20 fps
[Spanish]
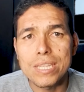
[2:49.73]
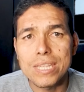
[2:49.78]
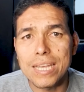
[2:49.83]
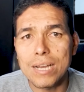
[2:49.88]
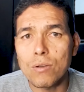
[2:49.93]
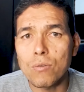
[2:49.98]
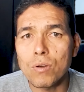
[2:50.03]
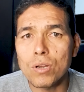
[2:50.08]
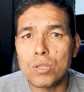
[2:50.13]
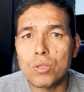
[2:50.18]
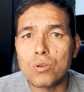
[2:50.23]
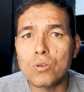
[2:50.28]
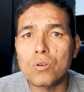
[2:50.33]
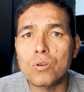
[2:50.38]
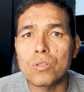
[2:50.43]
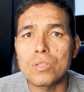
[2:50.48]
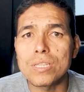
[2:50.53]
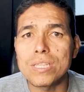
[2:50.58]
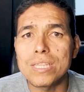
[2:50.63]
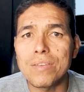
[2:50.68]
de acuerdo
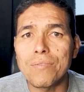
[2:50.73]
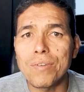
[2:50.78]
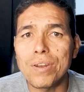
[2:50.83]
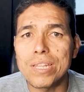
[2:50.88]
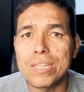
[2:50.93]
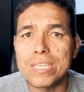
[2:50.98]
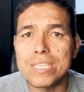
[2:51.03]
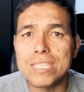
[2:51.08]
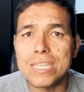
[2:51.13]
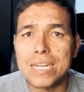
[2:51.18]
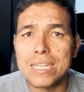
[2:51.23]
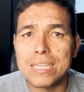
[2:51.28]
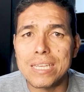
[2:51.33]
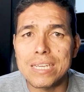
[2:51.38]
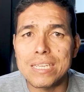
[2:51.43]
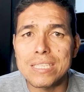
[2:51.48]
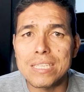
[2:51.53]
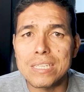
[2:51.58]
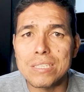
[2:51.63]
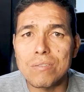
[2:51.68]
con diferentes
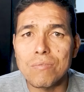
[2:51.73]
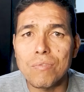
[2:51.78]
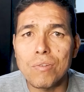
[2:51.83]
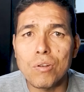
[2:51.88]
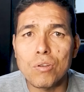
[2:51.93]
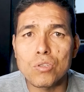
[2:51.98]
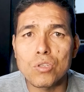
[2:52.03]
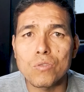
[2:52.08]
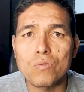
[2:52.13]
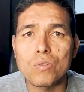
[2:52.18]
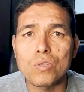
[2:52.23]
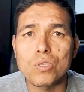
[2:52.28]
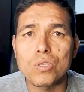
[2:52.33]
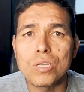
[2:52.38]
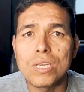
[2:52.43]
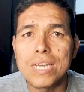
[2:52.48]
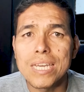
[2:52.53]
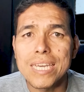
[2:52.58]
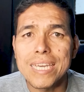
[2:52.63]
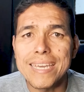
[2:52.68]
tratadistas y filósofos,
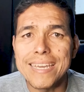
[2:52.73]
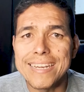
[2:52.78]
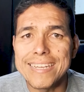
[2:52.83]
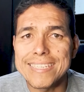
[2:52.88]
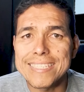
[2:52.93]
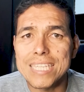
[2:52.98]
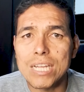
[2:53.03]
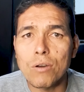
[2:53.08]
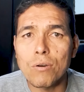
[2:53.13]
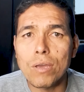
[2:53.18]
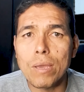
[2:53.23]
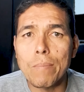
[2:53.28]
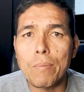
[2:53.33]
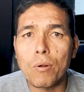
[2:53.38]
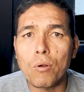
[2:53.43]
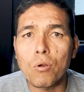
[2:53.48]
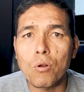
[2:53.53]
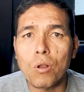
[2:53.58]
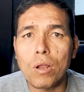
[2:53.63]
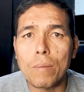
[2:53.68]
y el Estado debe
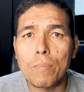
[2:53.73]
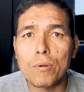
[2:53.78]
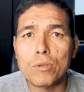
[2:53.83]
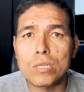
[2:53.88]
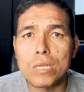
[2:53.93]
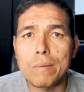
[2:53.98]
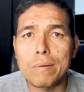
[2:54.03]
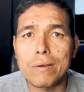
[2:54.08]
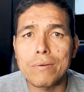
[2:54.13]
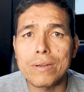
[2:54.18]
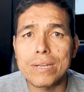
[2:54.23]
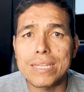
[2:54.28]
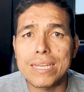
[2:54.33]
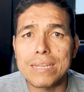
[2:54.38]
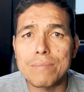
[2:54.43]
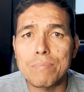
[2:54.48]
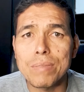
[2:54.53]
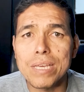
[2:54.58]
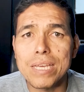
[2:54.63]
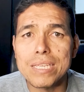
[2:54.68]
procurar por
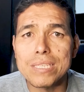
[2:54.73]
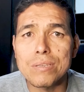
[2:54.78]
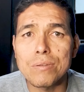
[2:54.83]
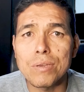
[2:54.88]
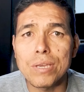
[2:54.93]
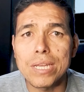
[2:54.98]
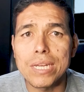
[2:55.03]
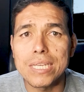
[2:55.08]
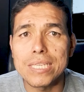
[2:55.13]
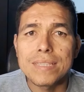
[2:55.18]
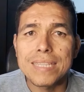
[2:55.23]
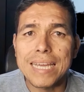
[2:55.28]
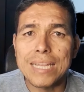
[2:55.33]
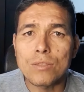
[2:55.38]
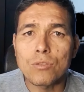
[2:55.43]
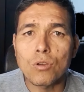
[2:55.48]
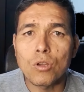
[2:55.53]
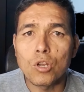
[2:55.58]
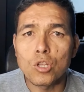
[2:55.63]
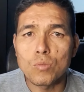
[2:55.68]
salvaguardar vidas y bienes,
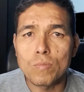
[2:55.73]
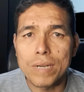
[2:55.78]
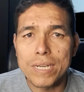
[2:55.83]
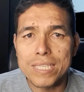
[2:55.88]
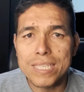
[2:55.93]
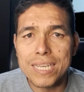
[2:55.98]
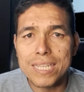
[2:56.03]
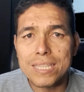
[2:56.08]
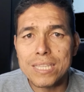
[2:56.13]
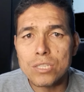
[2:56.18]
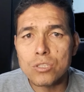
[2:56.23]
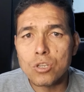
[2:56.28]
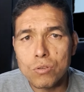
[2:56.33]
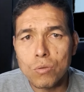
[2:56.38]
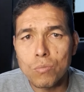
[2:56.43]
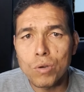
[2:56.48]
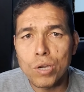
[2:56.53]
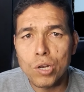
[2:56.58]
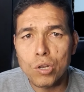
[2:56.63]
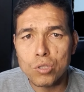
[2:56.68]
tanto de los marchantes
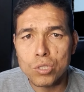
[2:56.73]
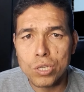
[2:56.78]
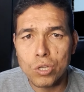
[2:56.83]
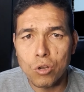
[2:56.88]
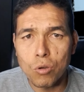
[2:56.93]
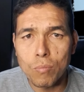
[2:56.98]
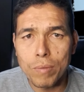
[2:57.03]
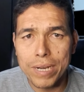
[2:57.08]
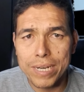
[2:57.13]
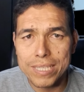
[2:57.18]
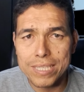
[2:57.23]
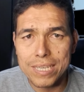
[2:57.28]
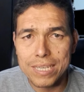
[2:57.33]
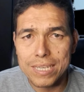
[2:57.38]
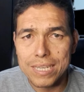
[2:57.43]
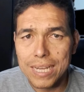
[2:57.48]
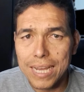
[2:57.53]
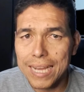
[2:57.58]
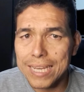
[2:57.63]
como de los que no marchan.